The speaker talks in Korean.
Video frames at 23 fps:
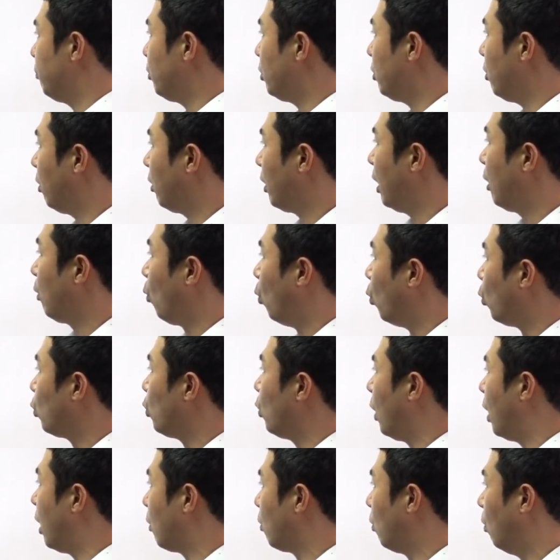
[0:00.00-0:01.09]
년간
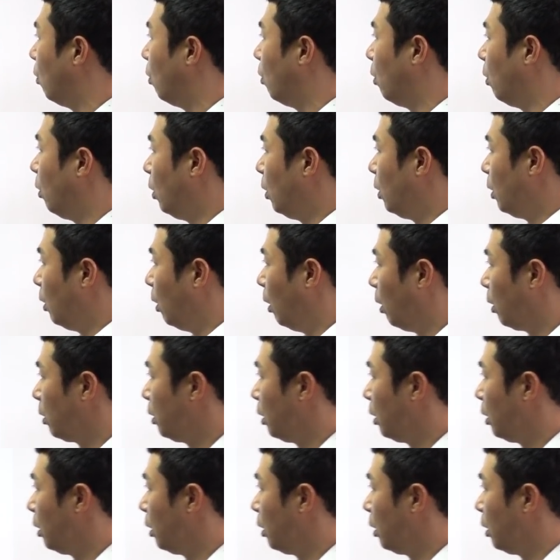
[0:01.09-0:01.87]
공유하고 어,